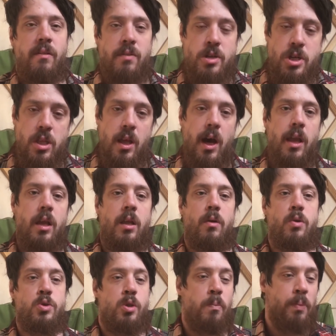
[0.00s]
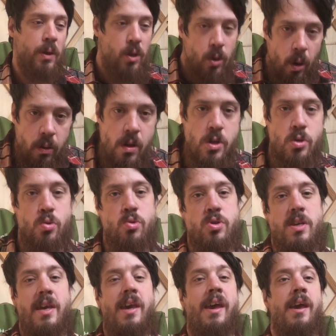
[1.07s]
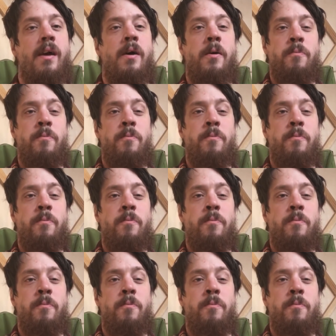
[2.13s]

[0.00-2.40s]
в ожидании того, что придет Иисус и